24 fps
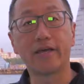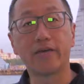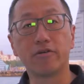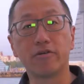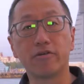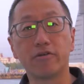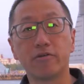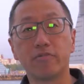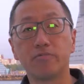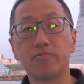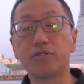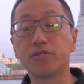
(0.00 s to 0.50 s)
い
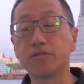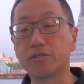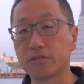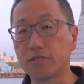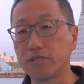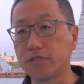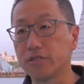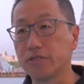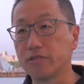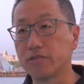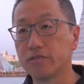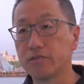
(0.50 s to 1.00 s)
る物
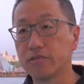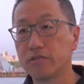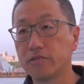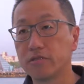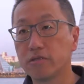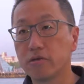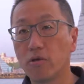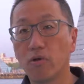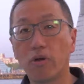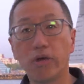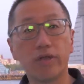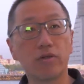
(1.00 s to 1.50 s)
流、
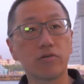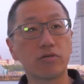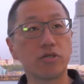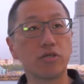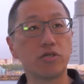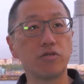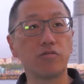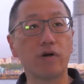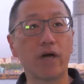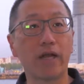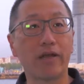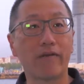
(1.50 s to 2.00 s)
これの
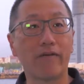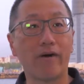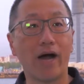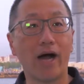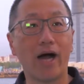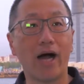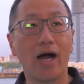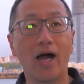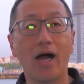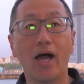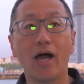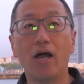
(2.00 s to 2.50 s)
9割
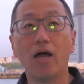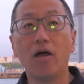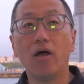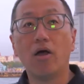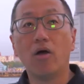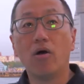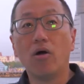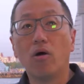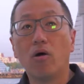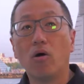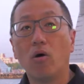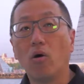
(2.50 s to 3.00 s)
は
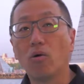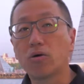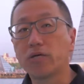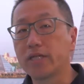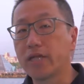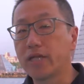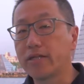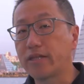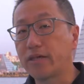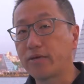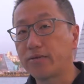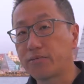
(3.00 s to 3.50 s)
沖
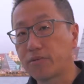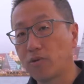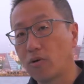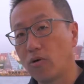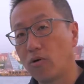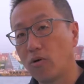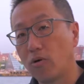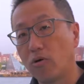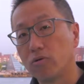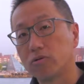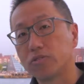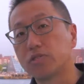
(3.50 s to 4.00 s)
館ふ頭
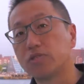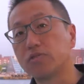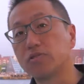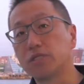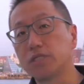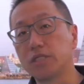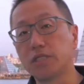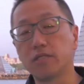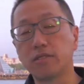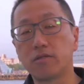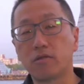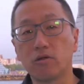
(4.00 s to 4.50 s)
を中
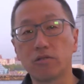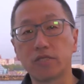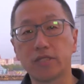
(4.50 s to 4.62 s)
心と